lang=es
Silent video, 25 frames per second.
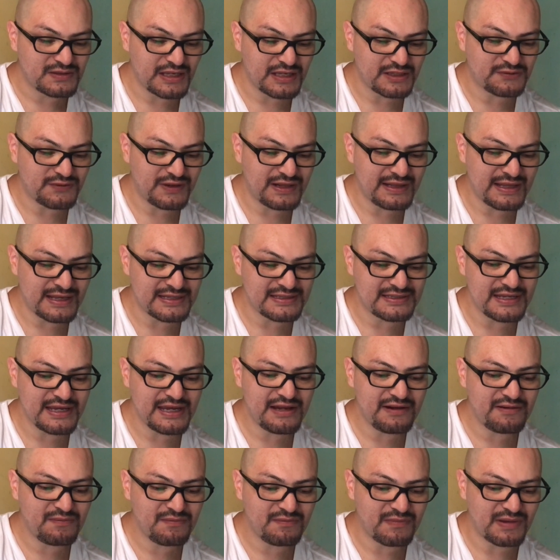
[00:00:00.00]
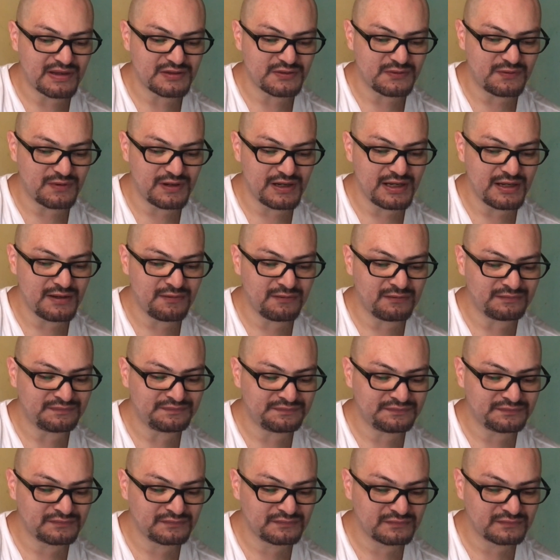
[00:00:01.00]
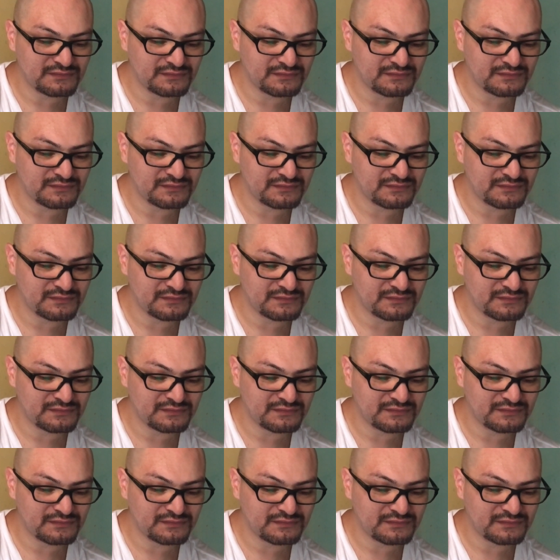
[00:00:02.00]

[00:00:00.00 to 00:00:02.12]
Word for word: sexo al nacer, masculino.